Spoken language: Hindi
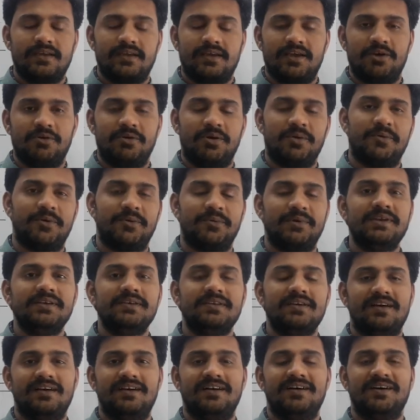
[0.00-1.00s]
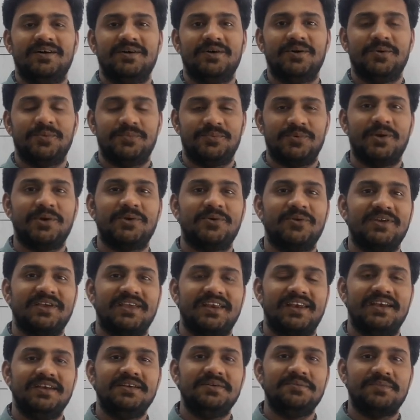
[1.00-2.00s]
हेलो एवरी वन hope you आर डूइंग
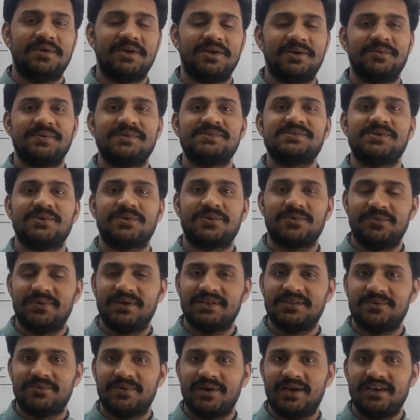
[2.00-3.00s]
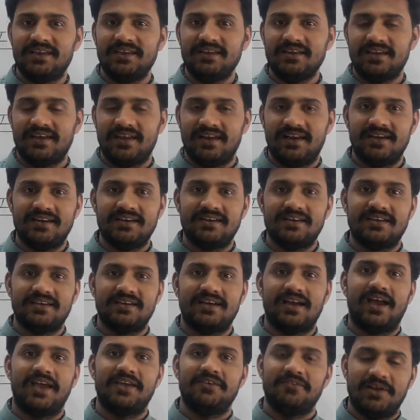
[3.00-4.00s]
ग्रेट My name is कुमार Tumari एंड
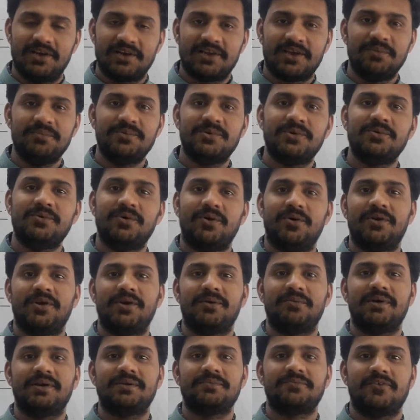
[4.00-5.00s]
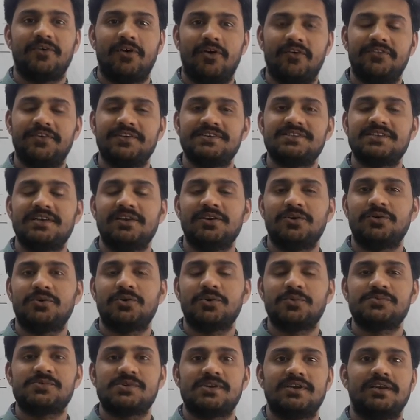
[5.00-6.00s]
आई वेलकम यू ऑन अवर ऑफिशियल
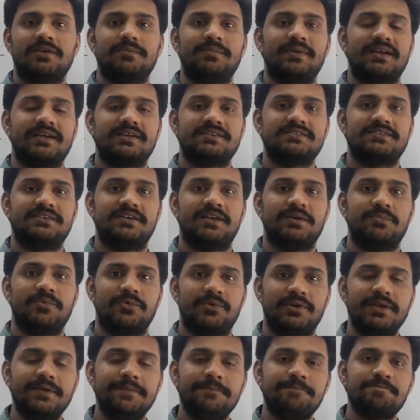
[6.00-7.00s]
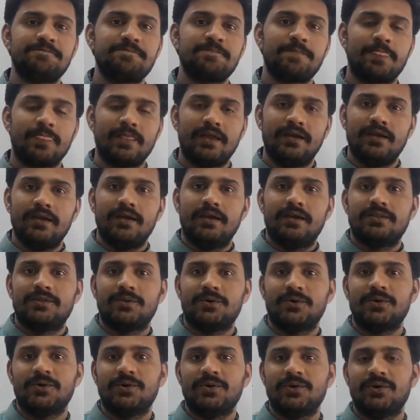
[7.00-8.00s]
यूट्यूब चैनल बकर सीडा पुणे
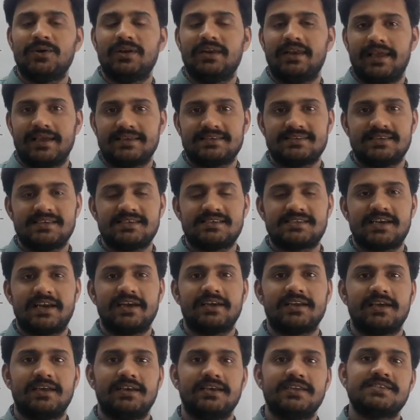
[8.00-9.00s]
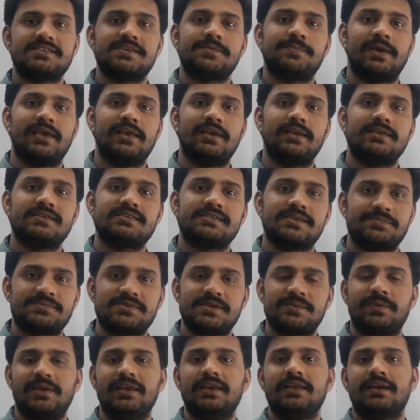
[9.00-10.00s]
तो लेक्चर स्टार्ट करने से पहले
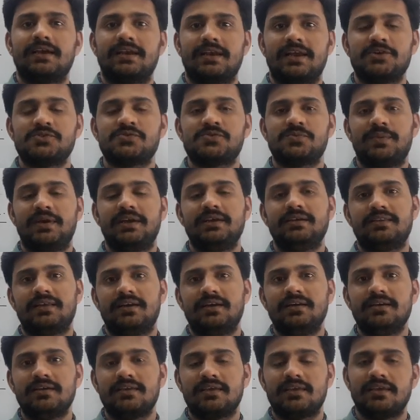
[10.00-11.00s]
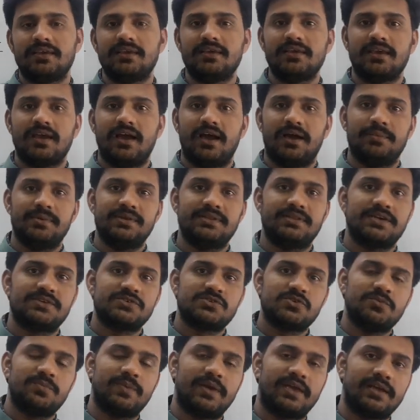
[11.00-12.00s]
सबसे पहले एक अनाउंसमेंट था कि अभी तक
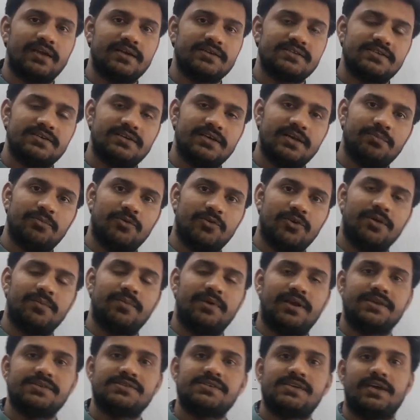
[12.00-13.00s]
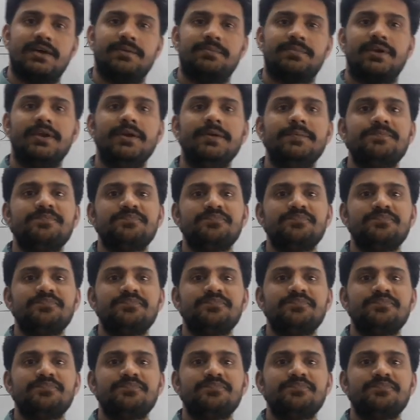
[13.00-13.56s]
जो बैंकर सड्डा पुणे ब्रांच है आपके